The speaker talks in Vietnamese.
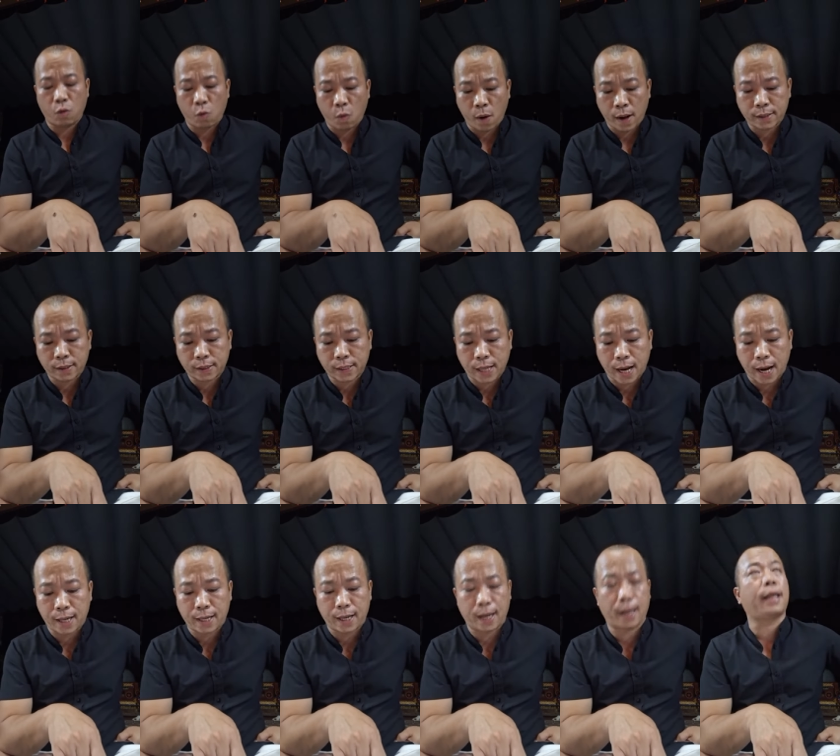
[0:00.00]
oan
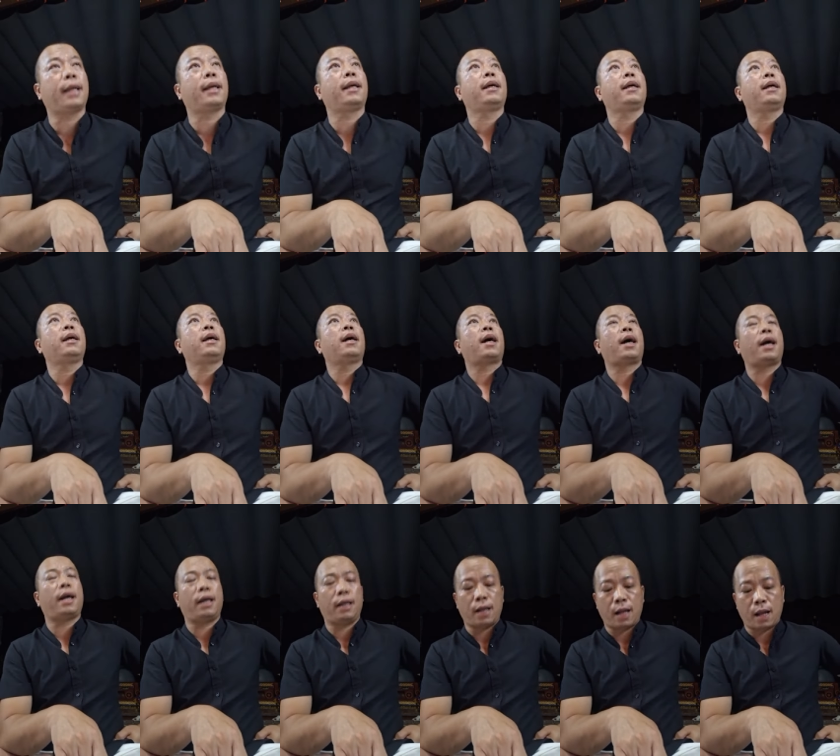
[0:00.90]
trái này
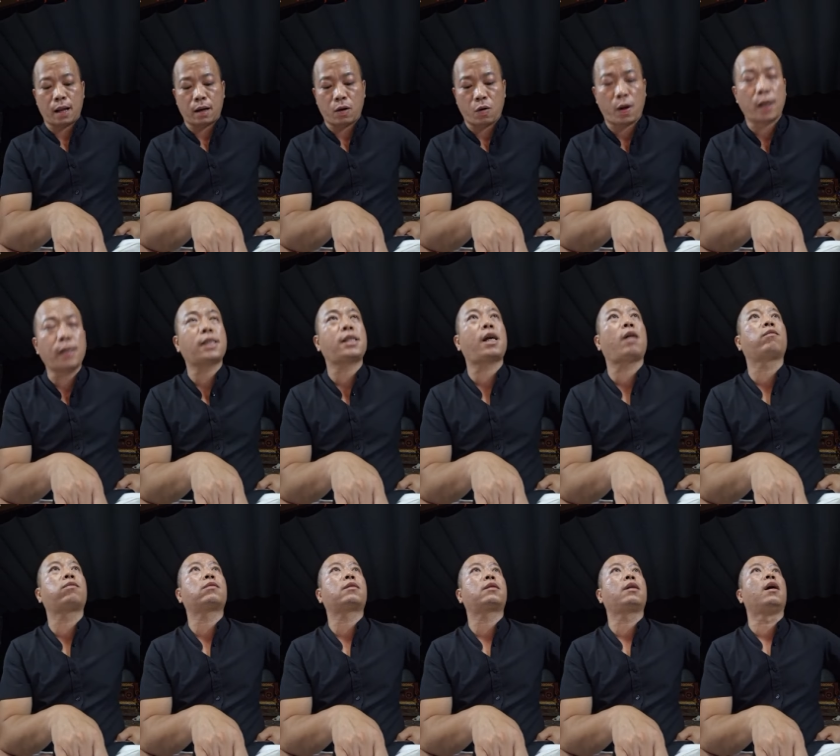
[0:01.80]
hay là nói
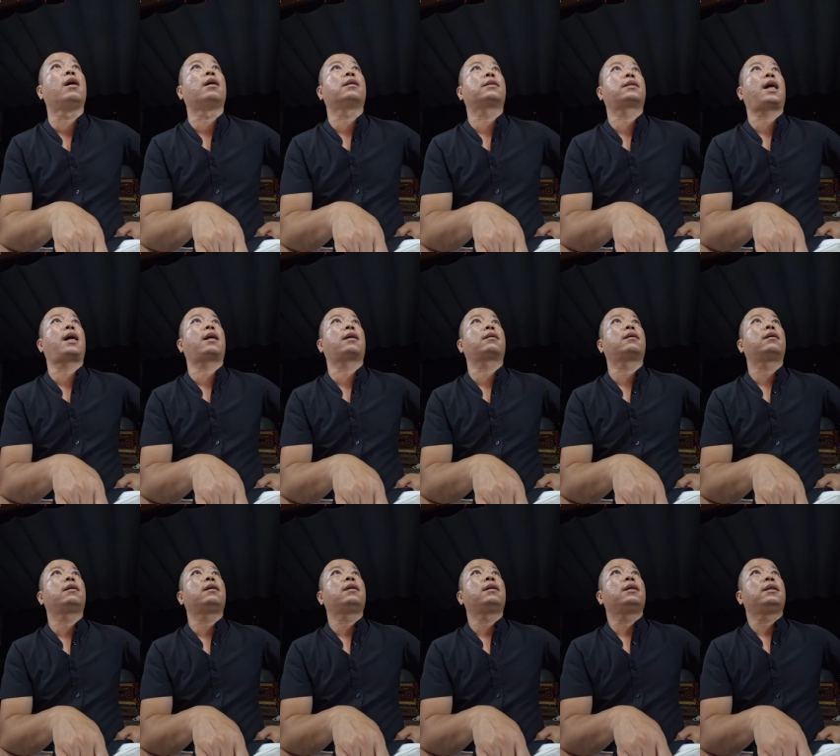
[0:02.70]
xong tưởng rằng
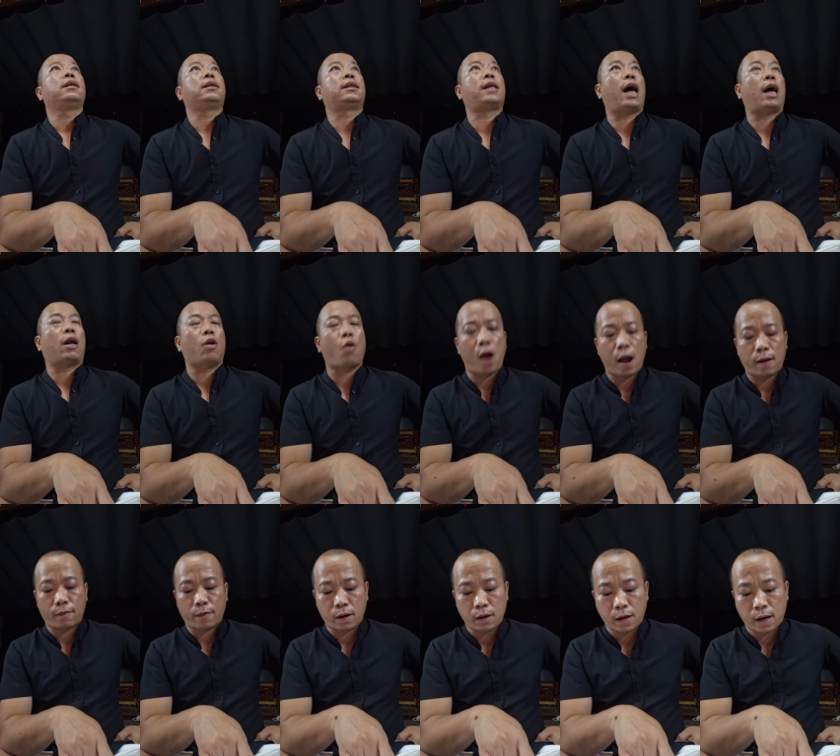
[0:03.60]
trả
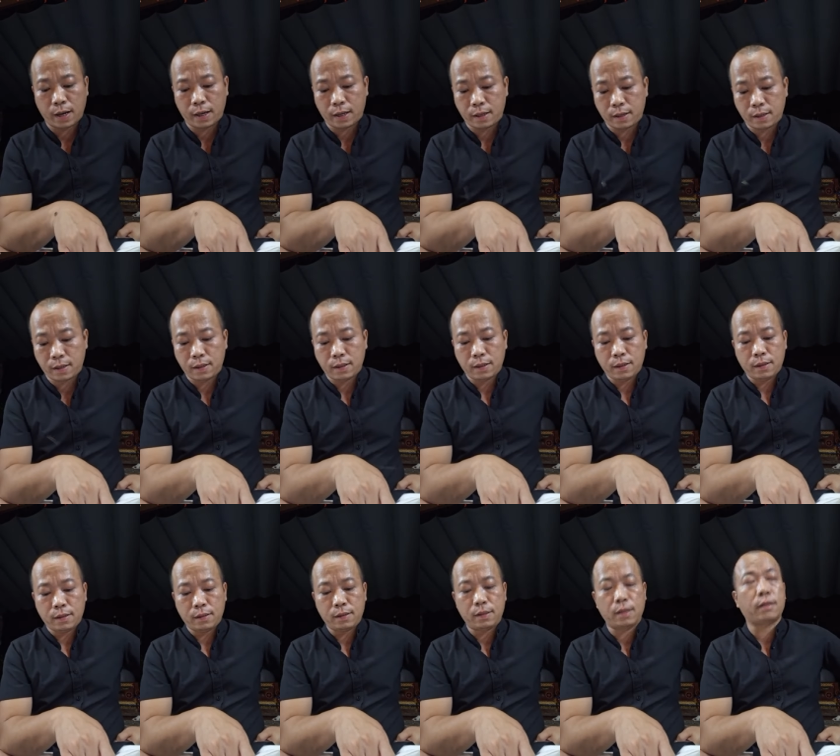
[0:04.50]
đọa vào người
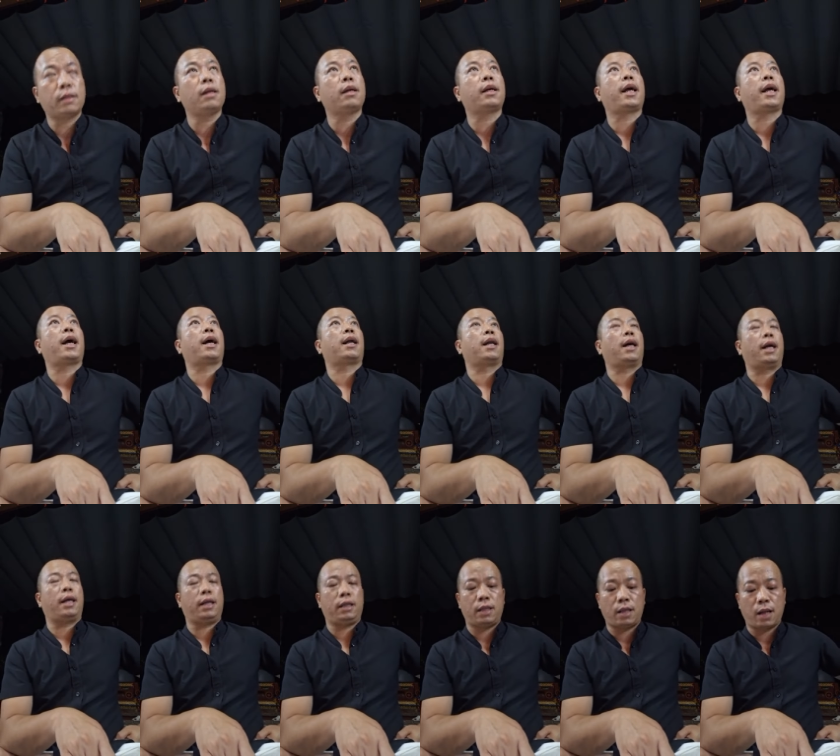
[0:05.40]
nhưng những kẻ
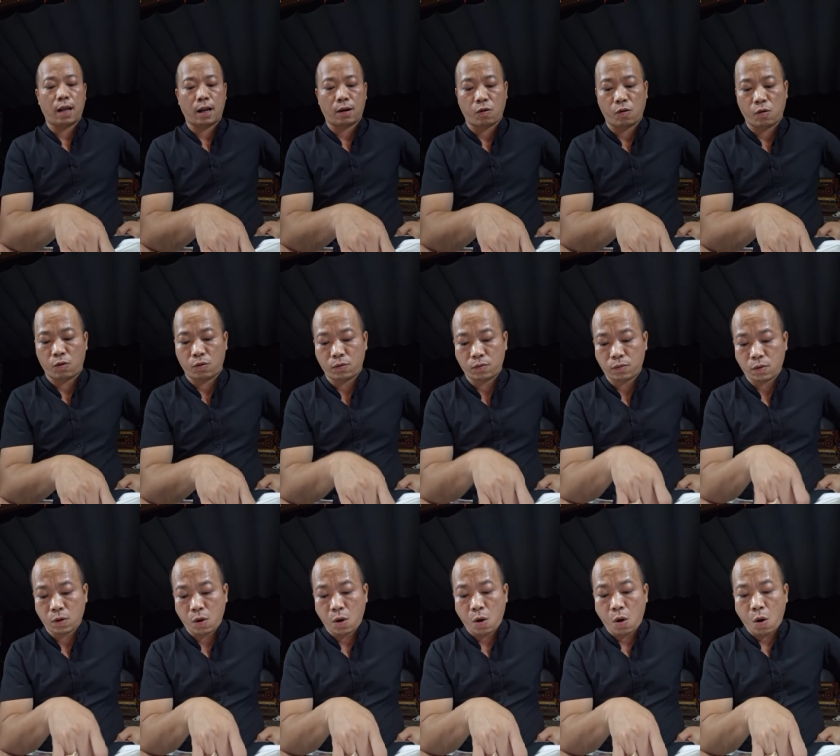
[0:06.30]
này thì lại khổ
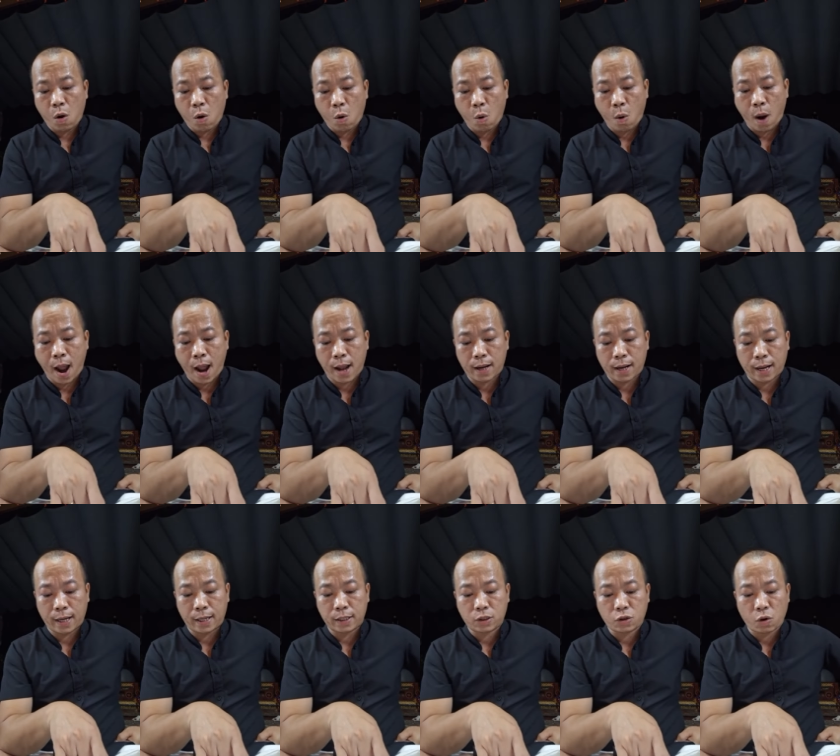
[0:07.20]
họa
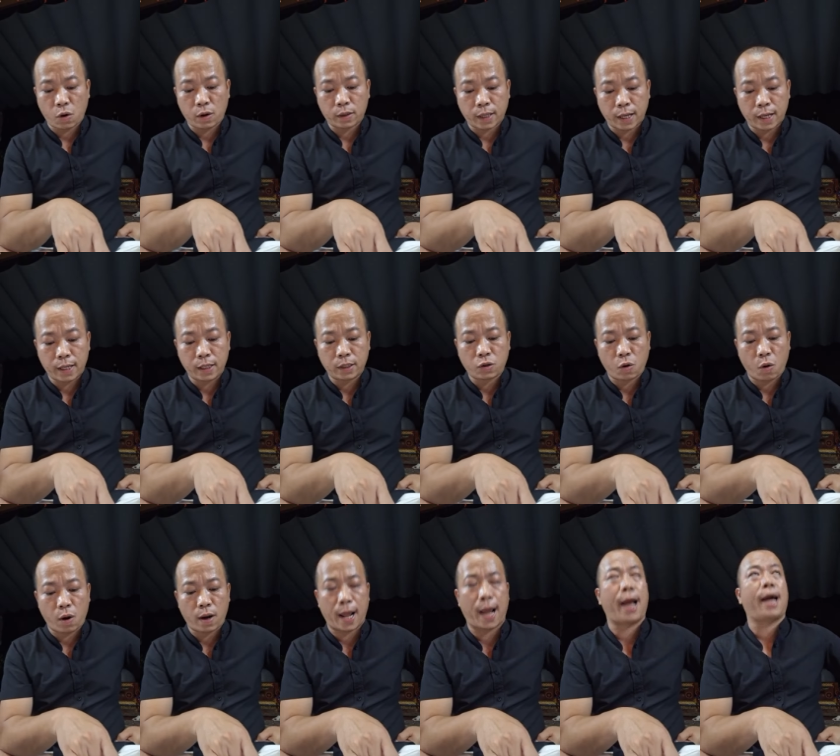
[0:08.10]
này cho thấy
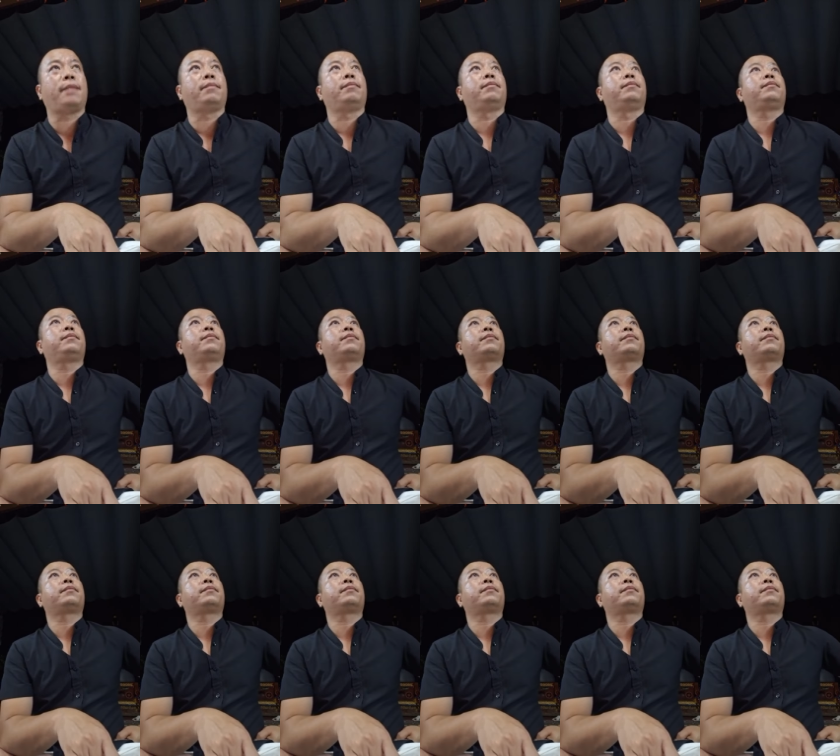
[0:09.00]
cho làm